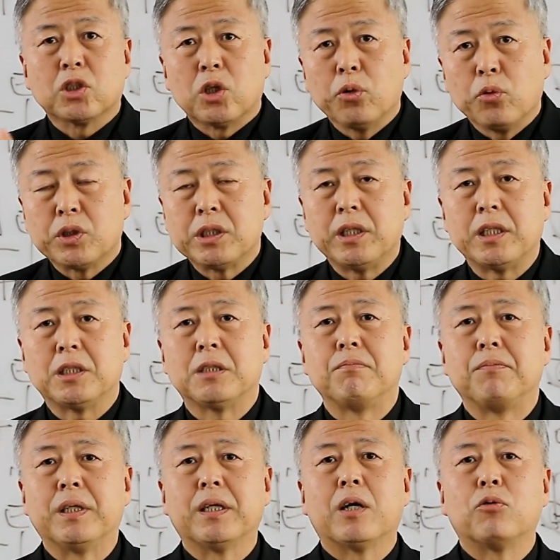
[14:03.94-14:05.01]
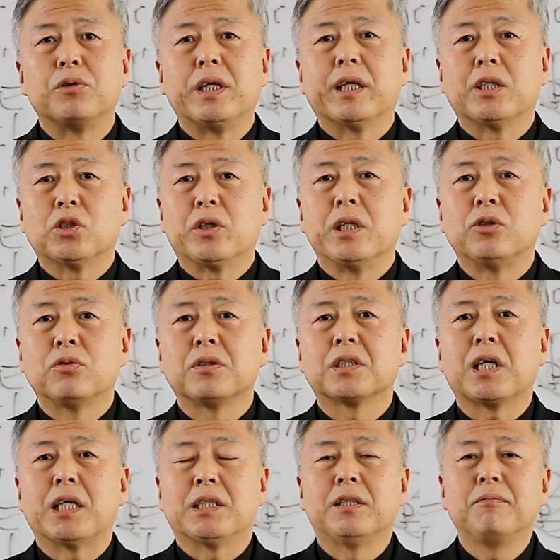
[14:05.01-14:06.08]
성육신의 신비가 우리에게 전해주는
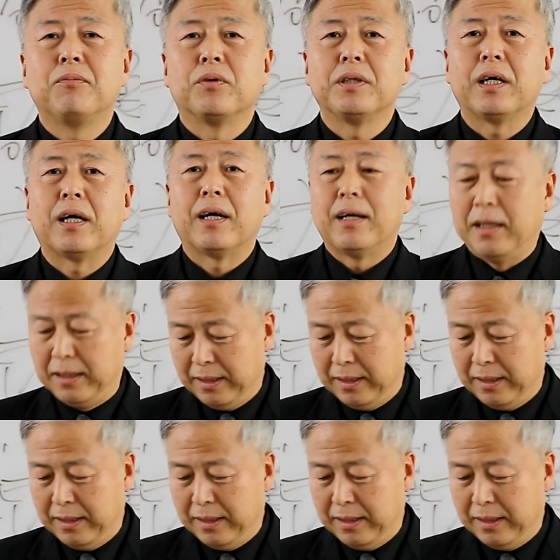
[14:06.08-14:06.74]
사실은 뭐냐?